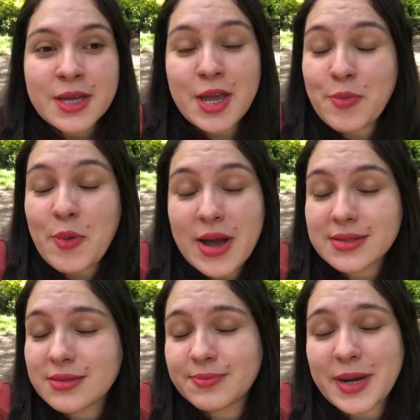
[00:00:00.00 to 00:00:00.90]
y
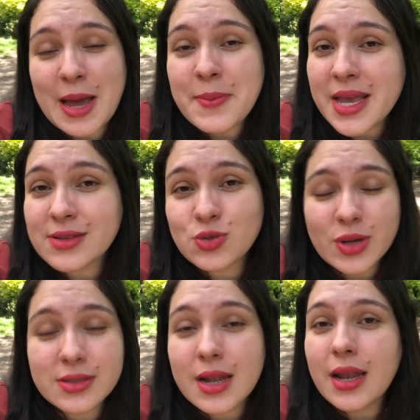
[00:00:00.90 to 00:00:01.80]
pues para mí
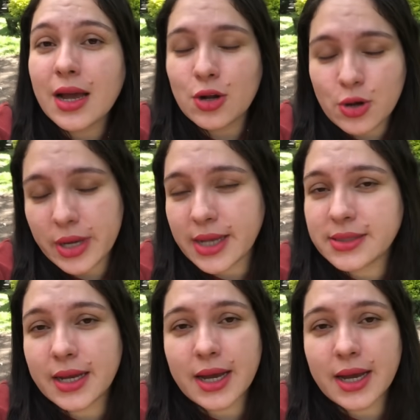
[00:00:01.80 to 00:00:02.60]
eso es la gloria, esa